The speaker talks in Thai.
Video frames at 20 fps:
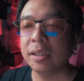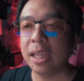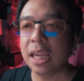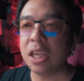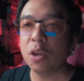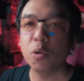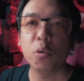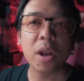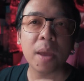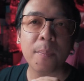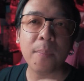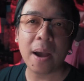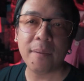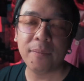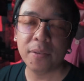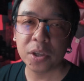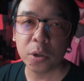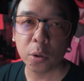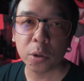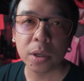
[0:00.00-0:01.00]
ที่อยู่ในภา
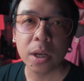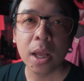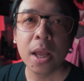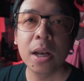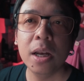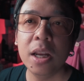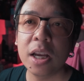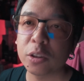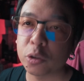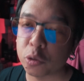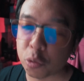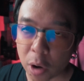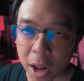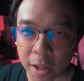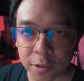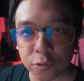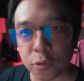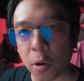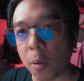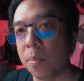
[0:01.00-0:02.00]
พยนตร์เรื่อง
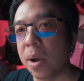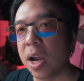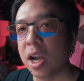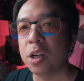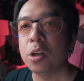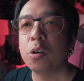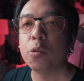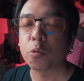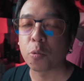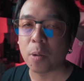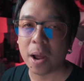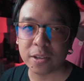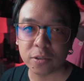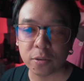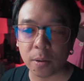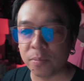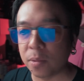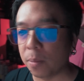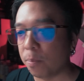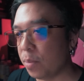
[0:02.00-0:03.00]
Transformer
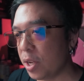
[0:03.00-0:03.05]
Rise of the